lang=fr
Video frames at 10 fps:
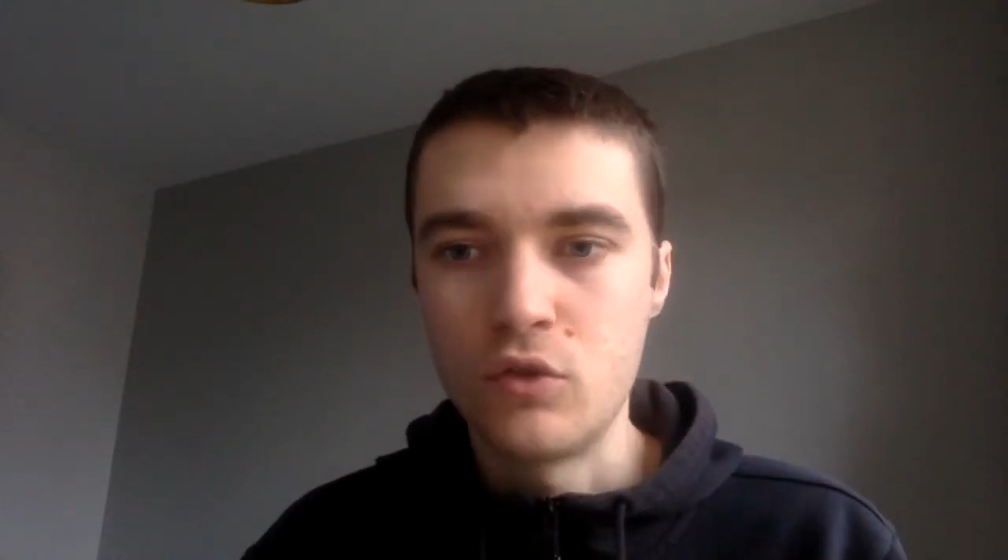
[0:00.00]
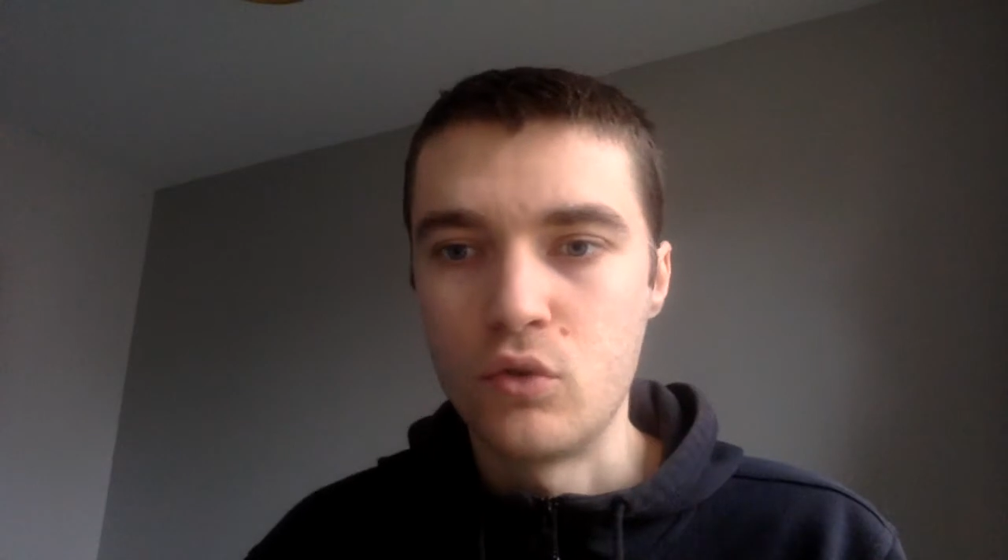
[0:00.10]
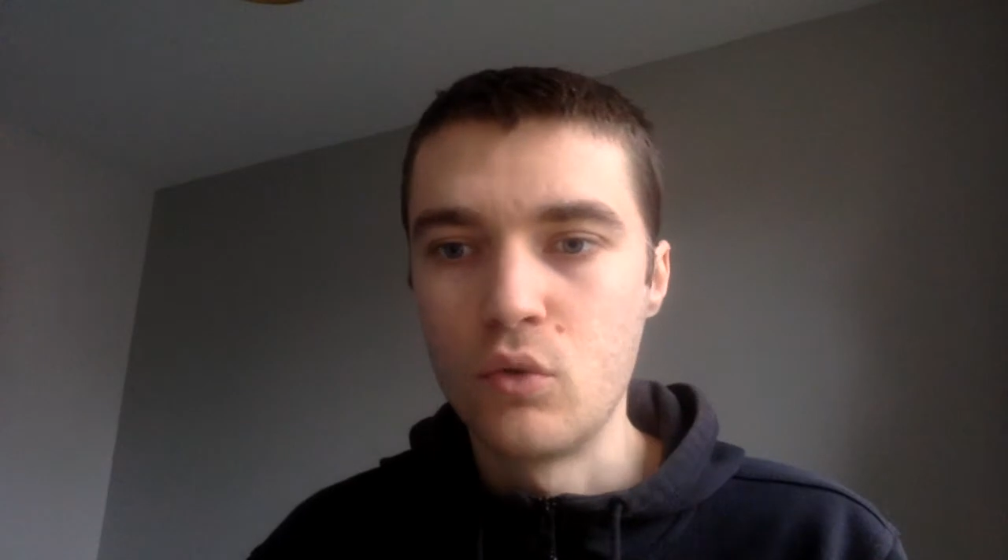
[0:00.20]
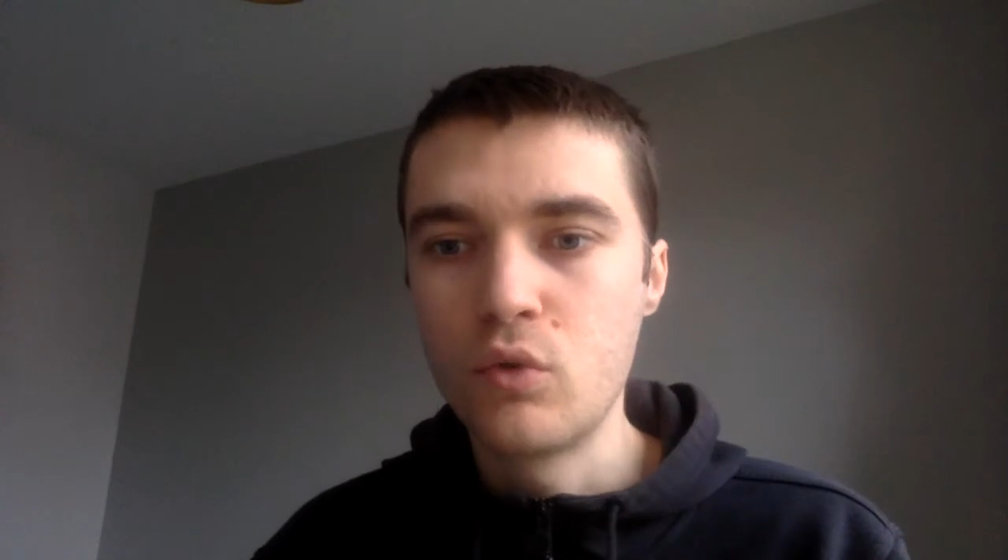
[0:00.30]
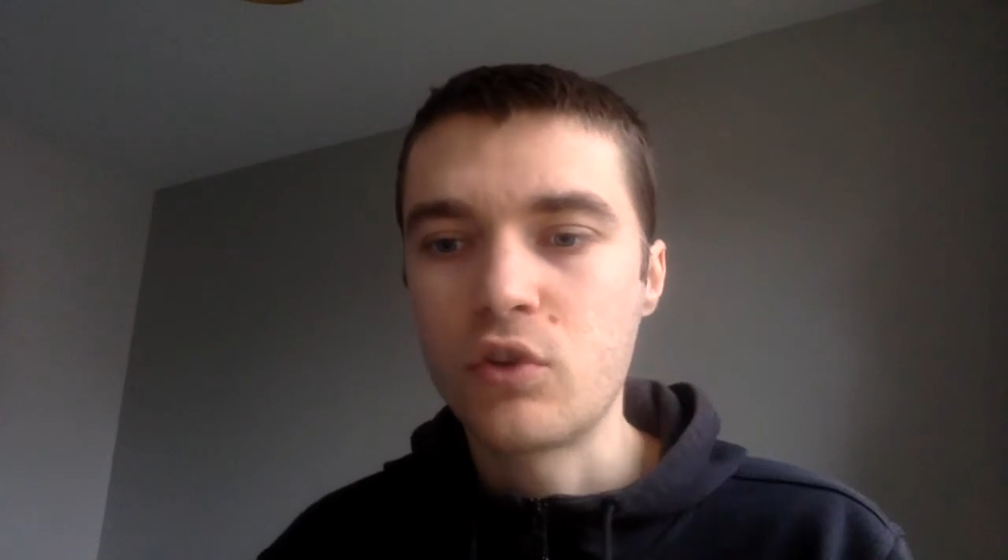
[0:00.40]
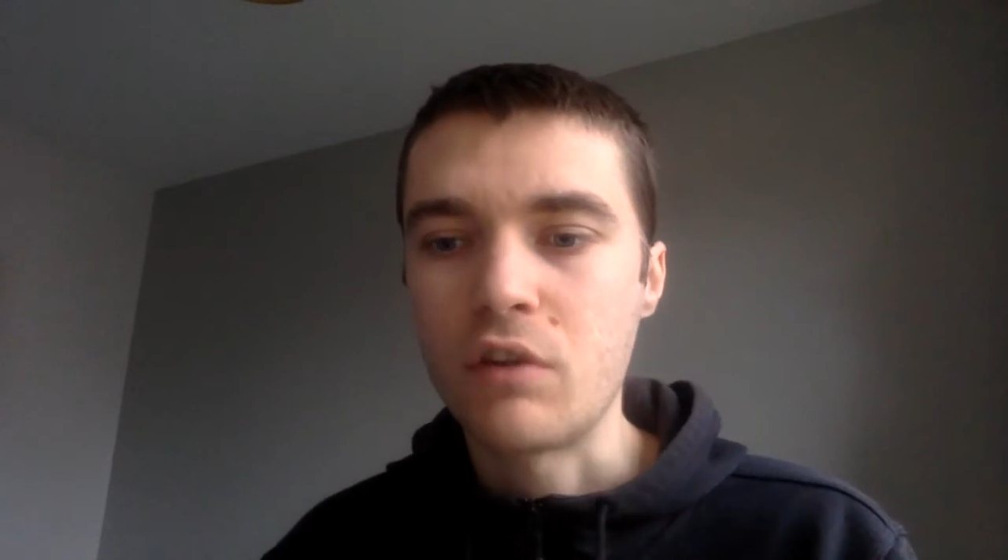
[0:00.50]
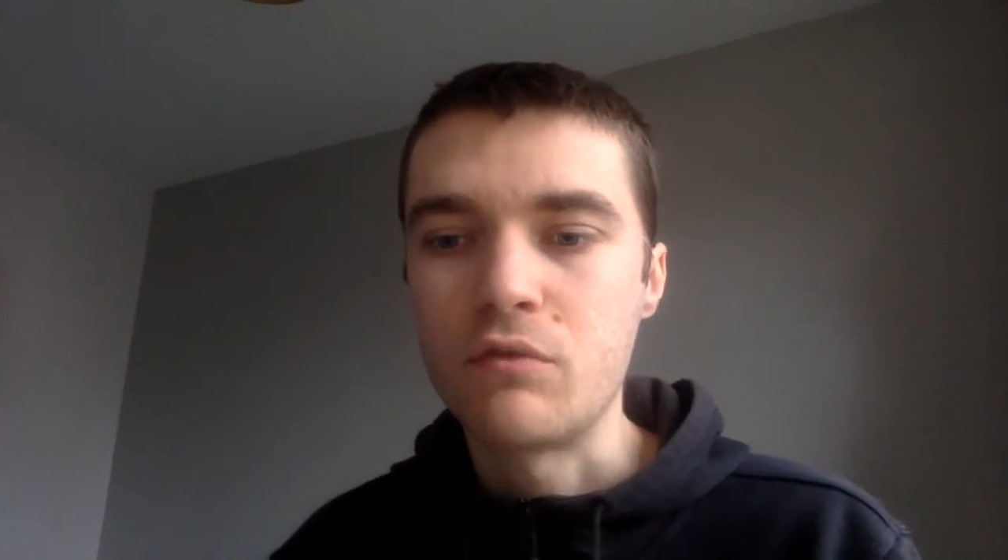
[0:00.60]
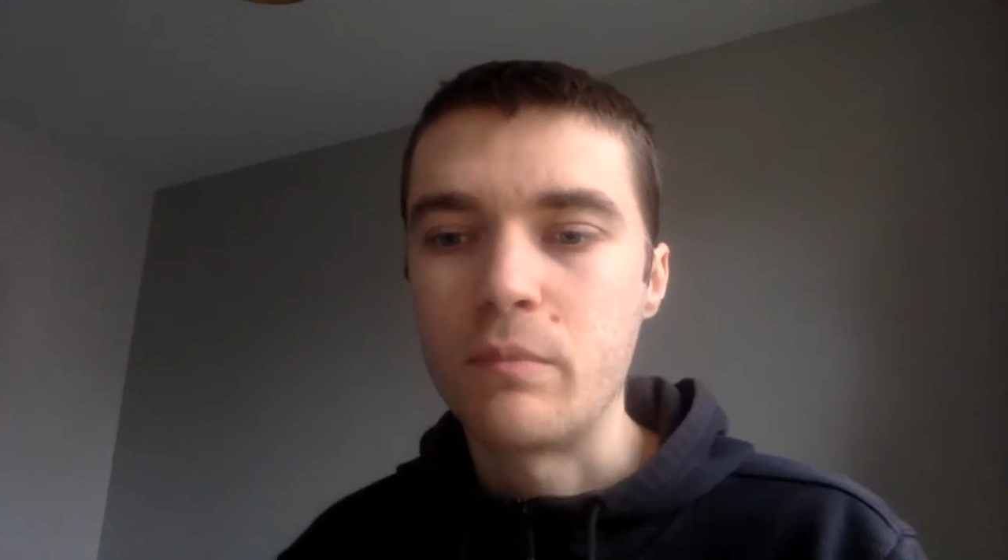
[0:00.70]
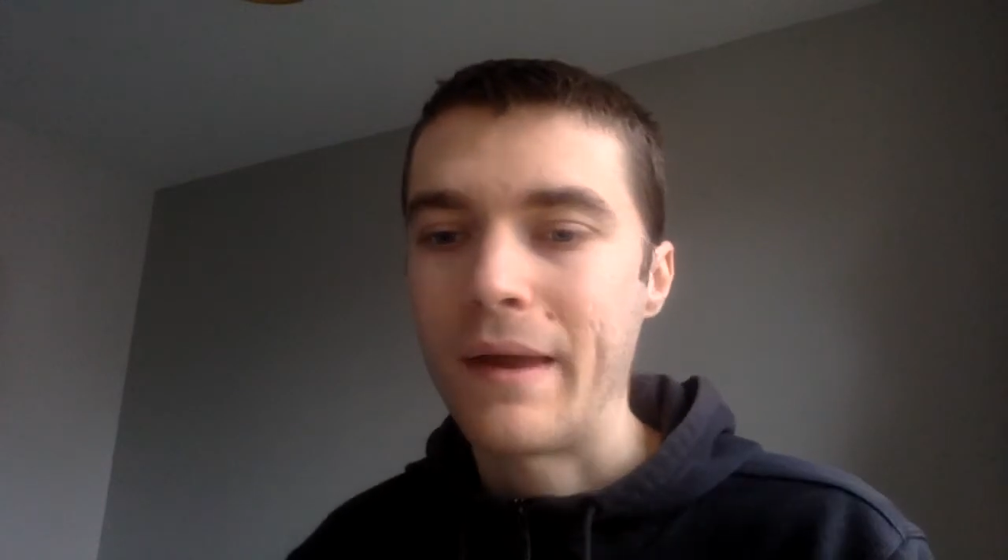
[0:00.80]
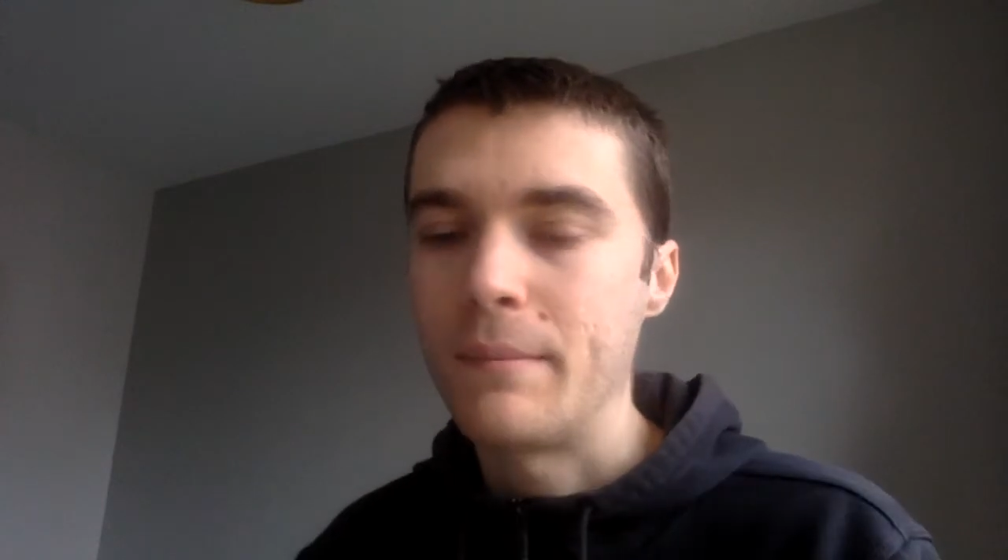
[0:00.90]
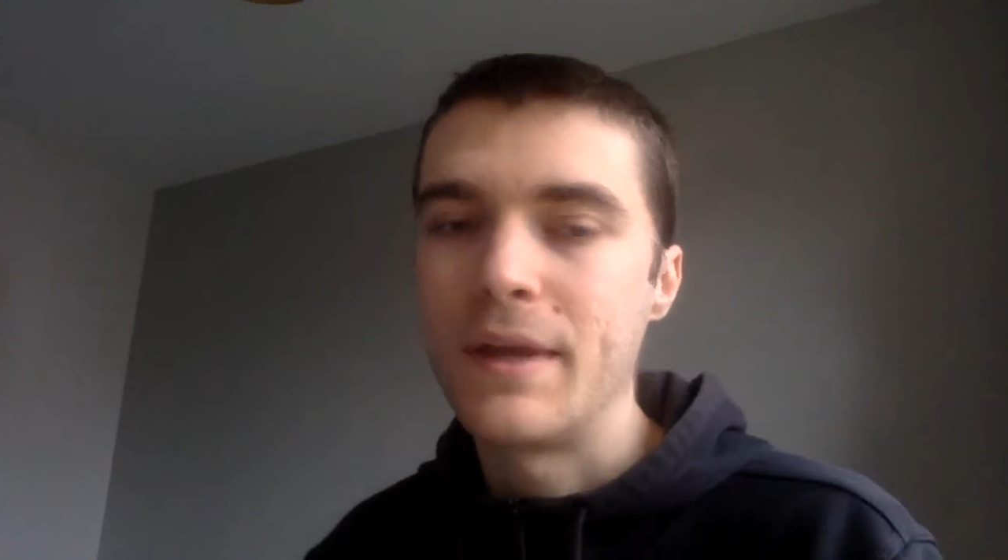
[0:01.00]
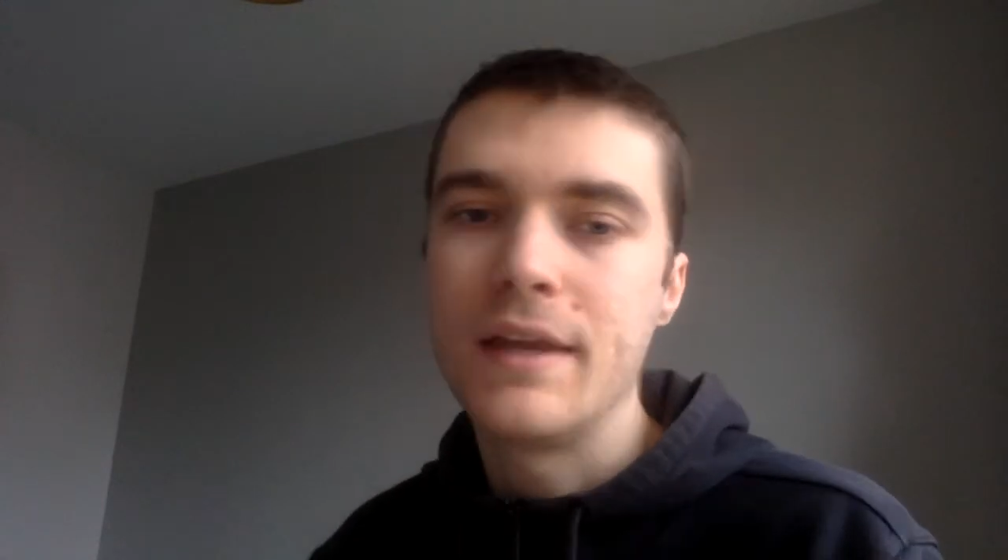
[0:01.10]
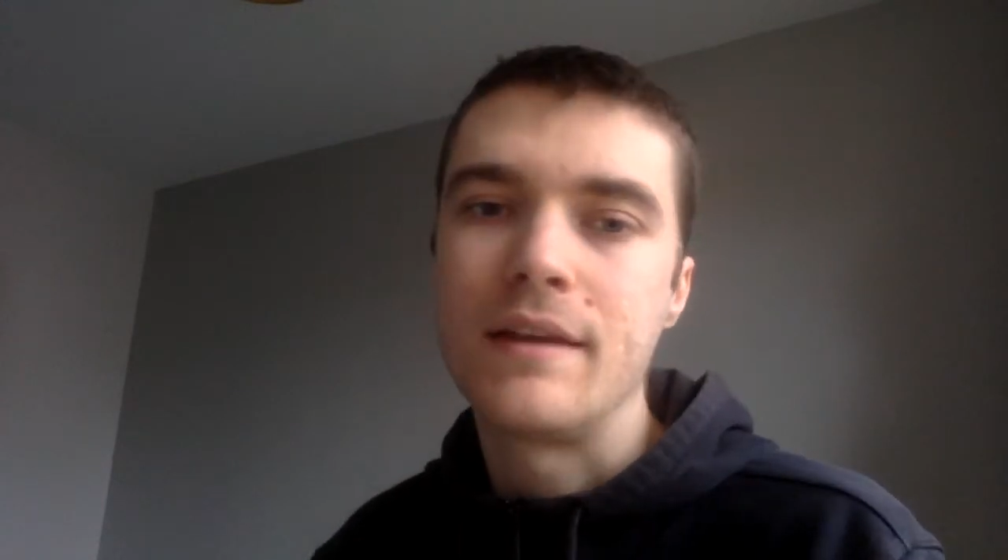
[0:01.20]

Donc ça vous permet